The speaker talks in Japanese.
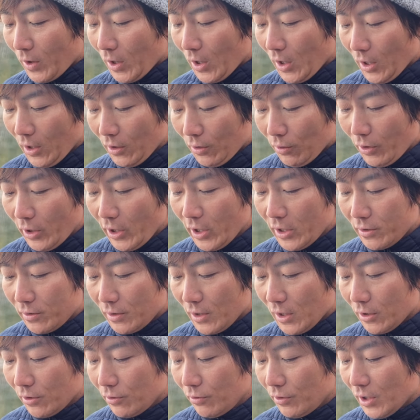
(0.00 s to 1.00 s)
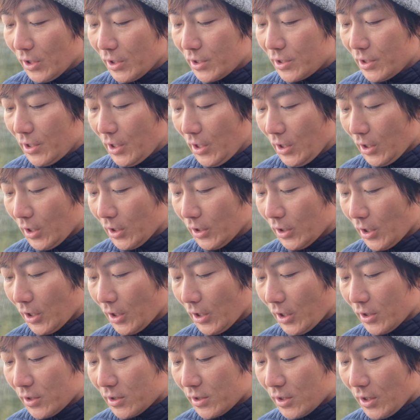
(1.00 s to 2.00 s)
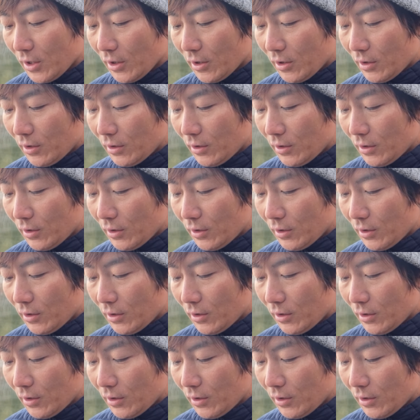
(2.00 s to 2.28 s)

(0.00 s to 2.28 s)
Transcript: えー、とりあえずラグラシで肩だけ使っ